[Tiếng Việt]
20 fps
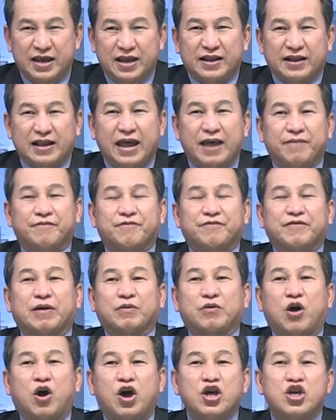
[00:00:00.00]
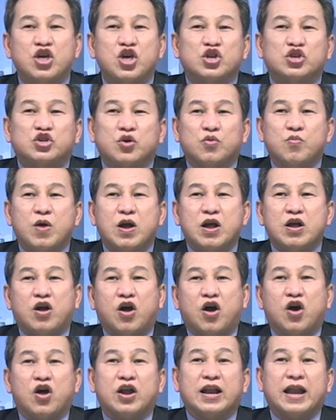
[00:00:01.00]
Thêm vào đó, Trung Quốc
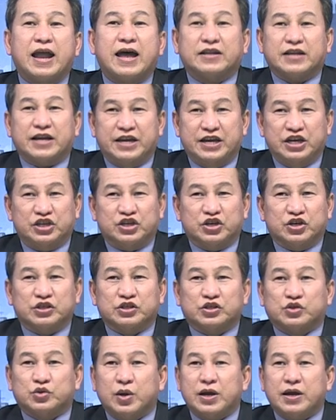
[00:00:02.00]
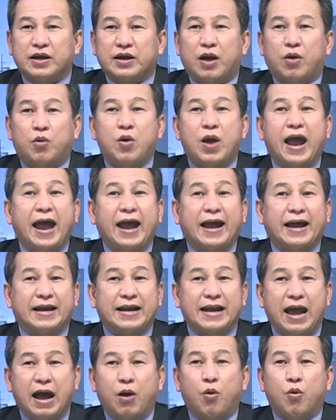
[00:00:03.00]
còn là thị trường xuất khẩu
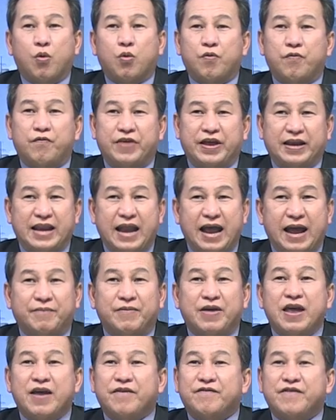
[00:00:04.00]
hàng đầu của Việt Nam